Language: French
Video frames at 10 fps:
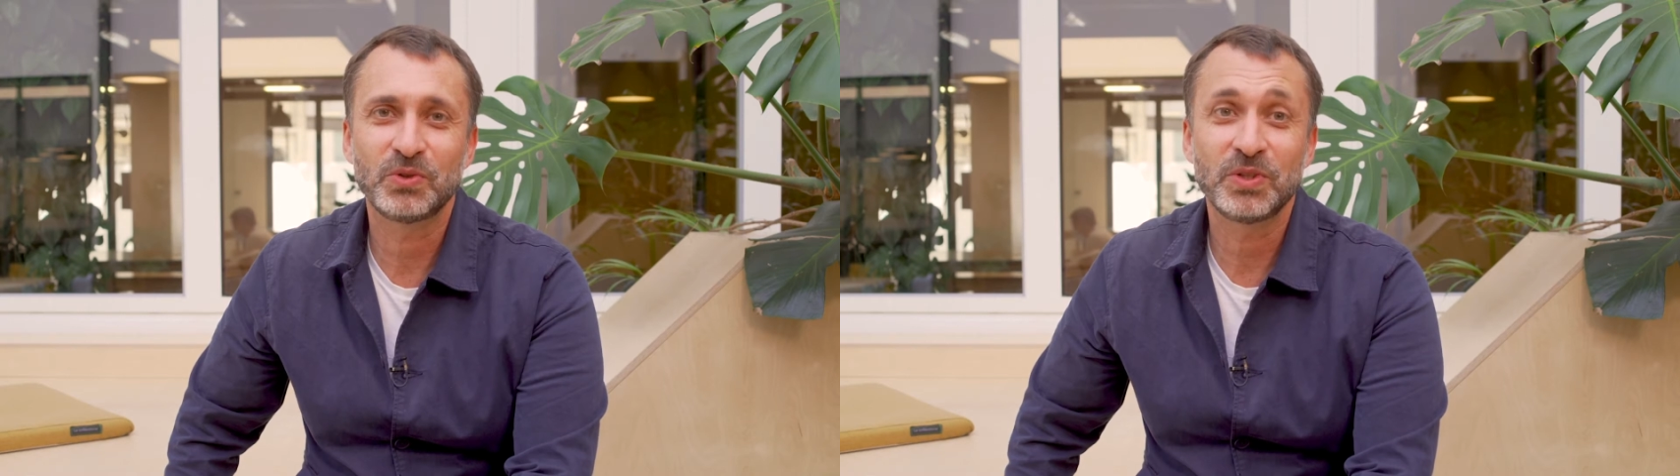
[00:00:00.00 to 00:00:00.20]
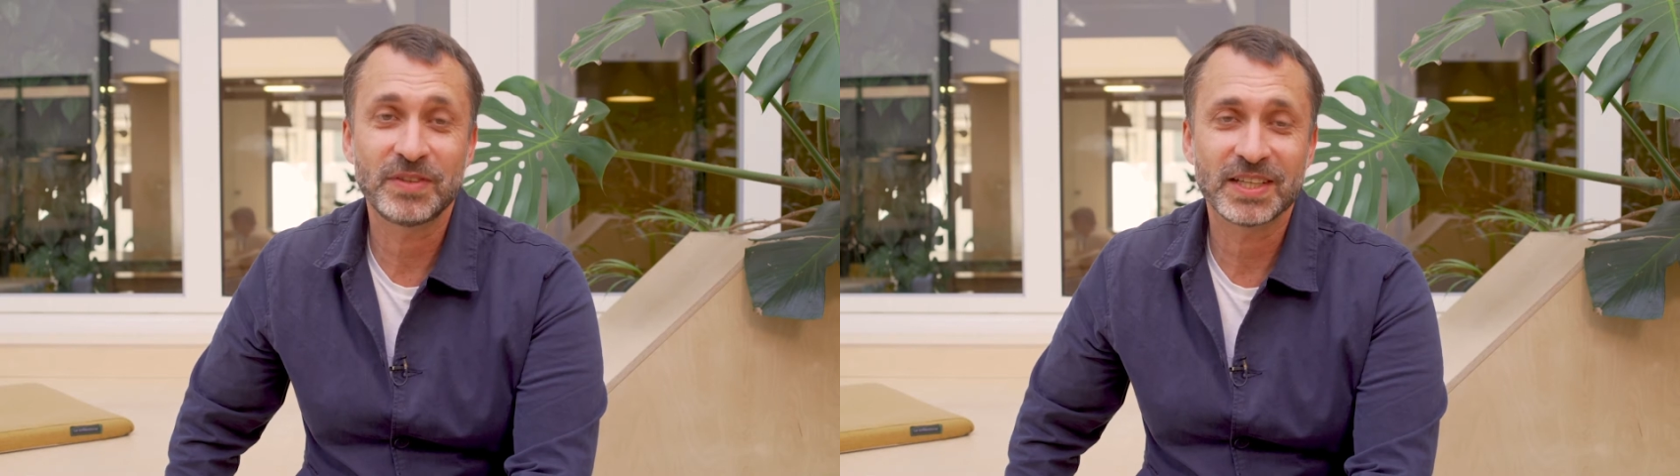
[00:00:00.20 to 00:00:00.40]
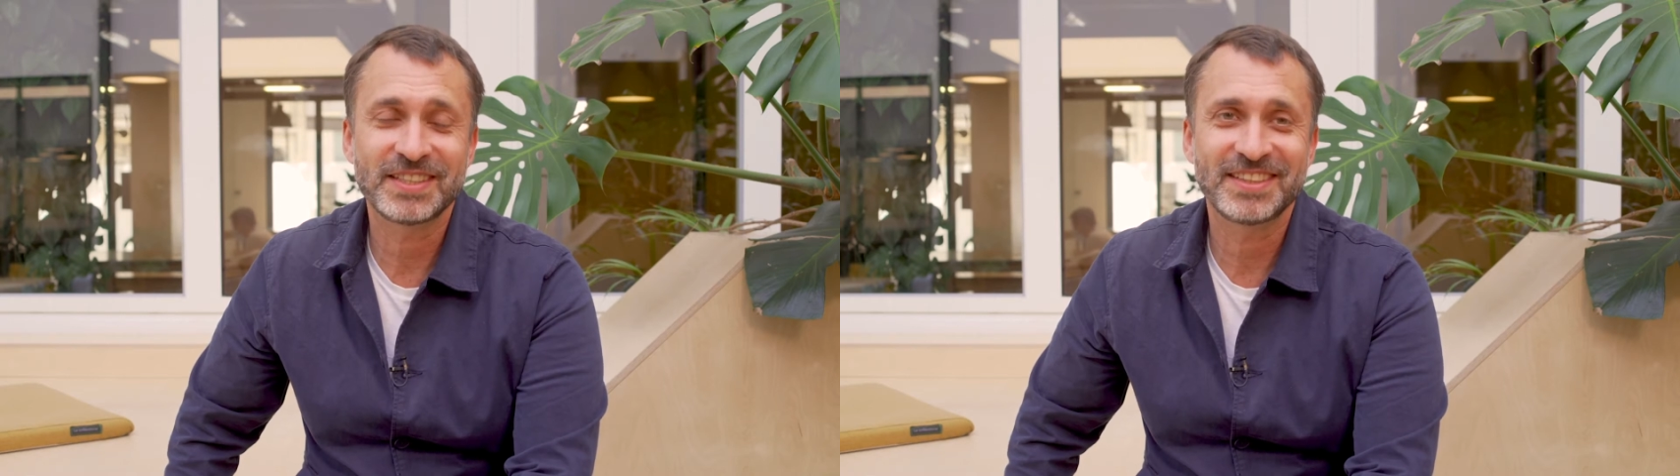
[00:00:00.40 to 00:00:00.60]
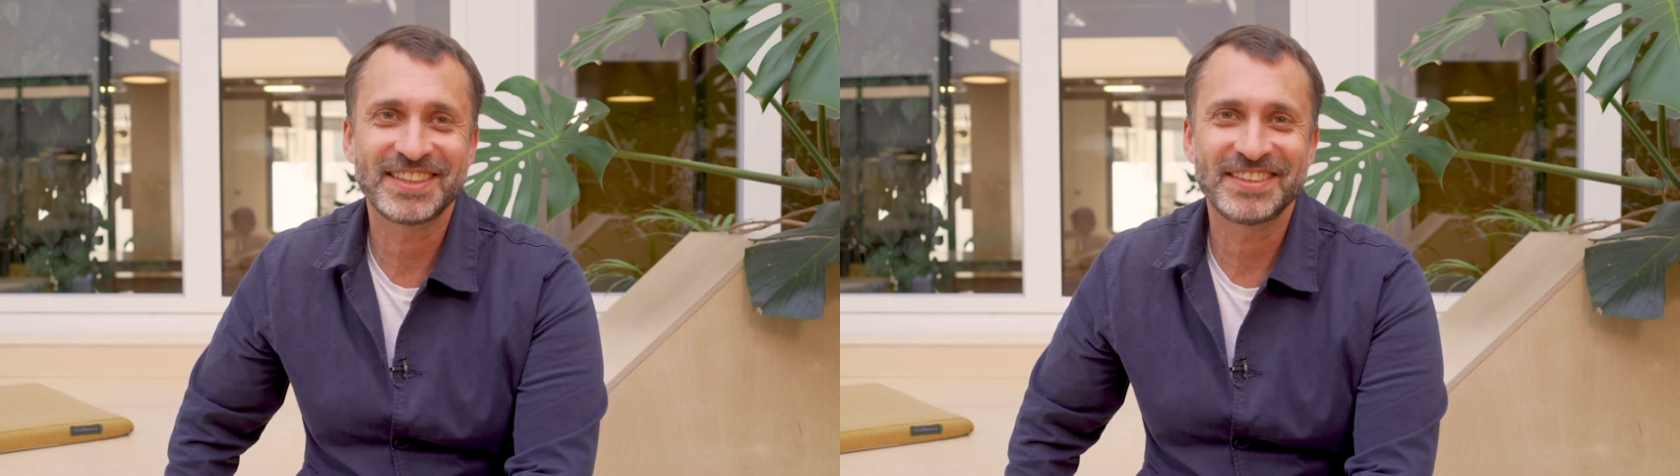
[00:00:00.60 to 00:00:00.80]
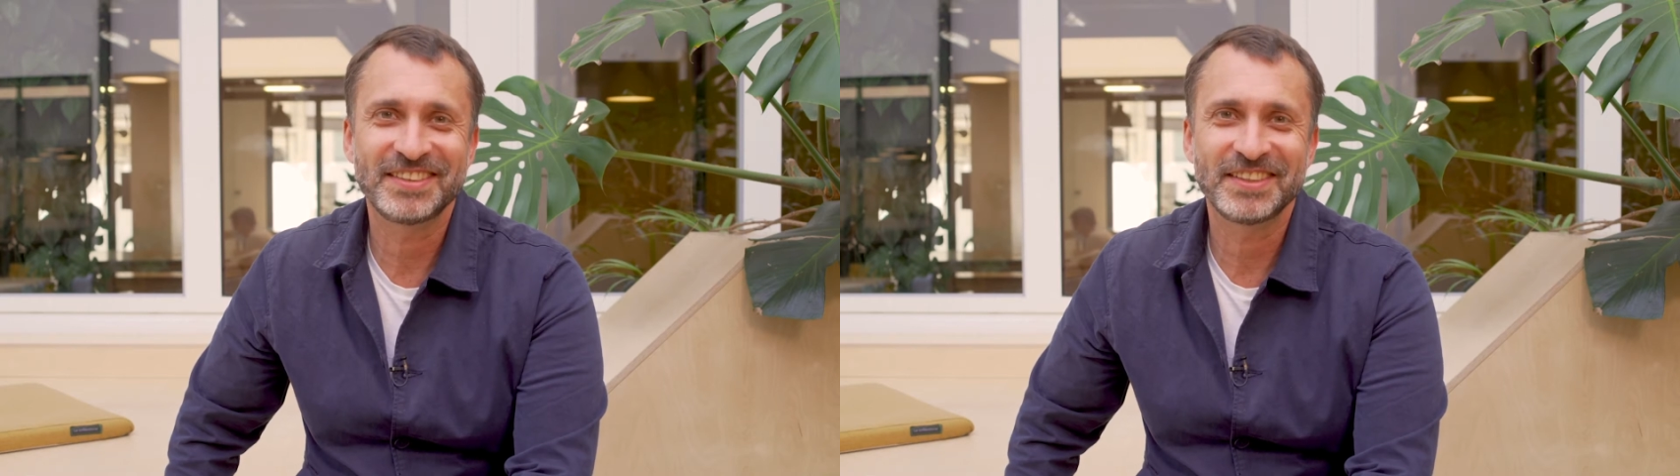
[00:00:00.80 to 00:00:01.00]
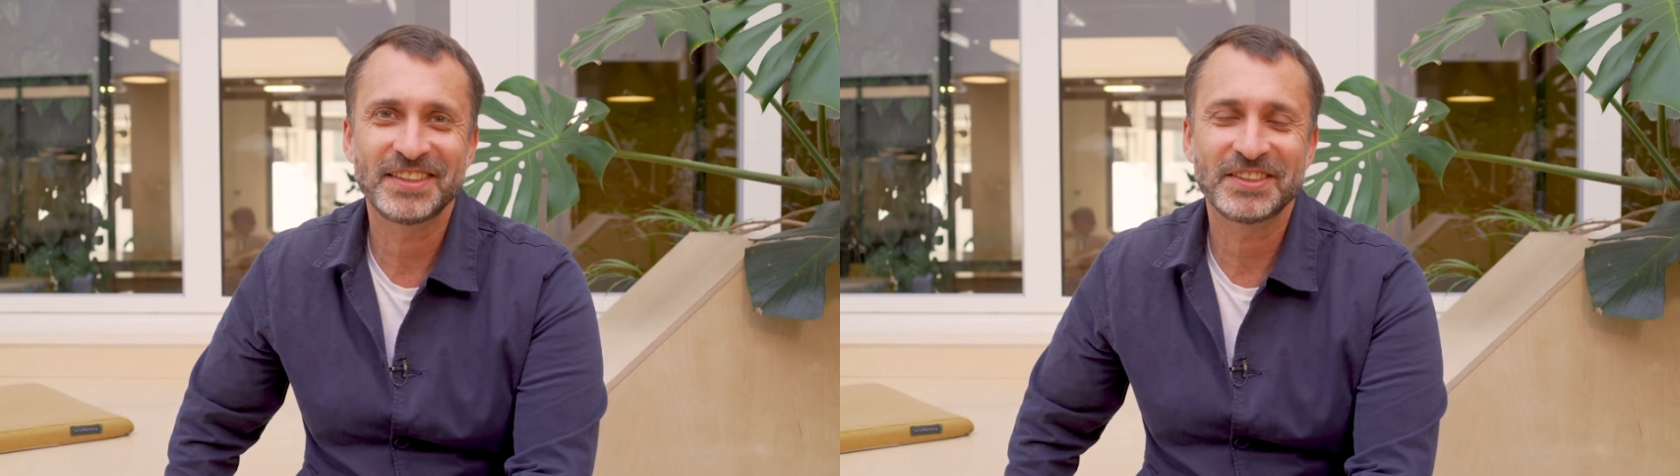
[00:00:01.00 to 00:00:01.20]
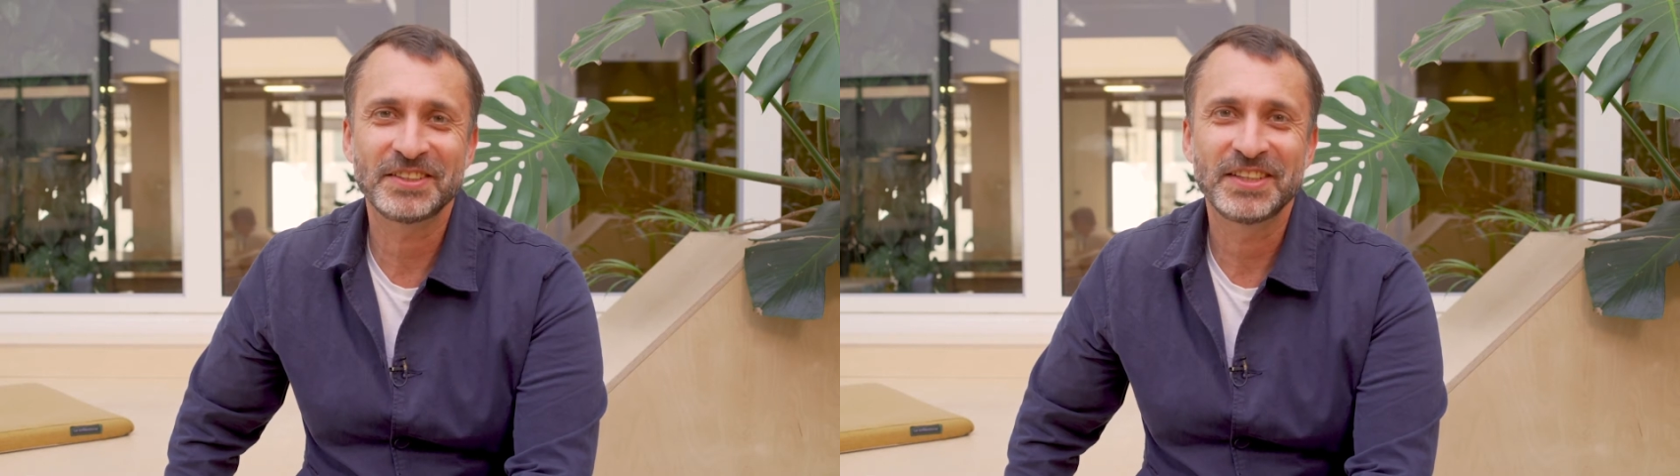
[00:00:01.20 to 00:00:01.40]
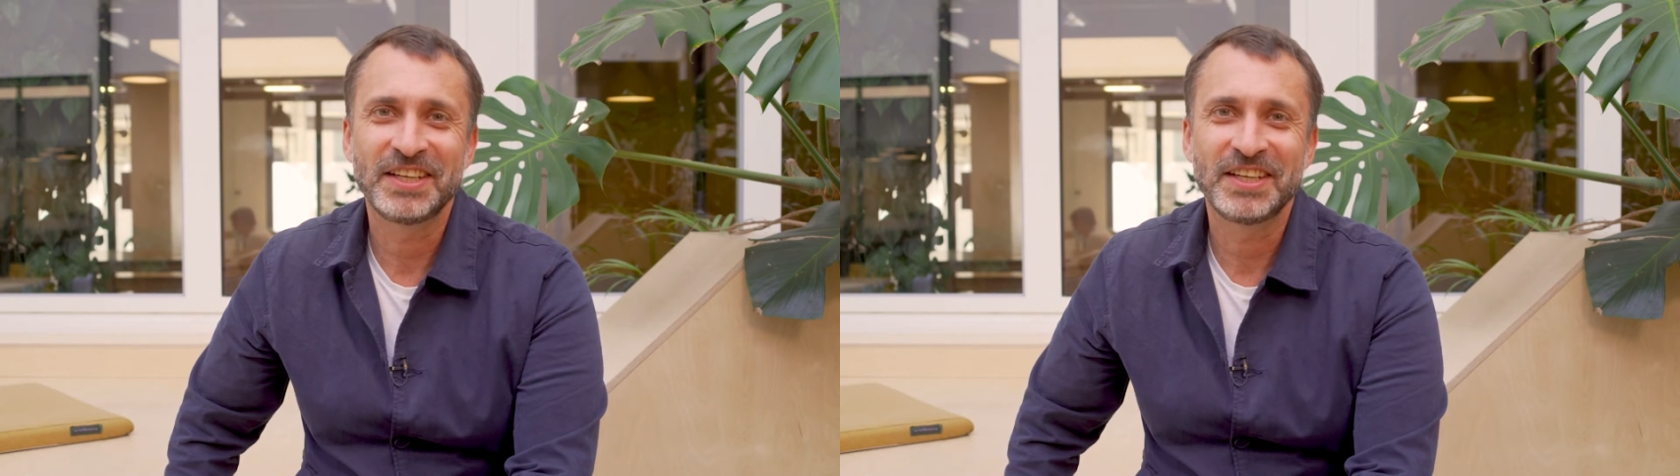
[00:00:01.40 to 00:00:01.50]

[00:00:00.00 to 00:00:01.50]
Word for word: l'université d'été, euh,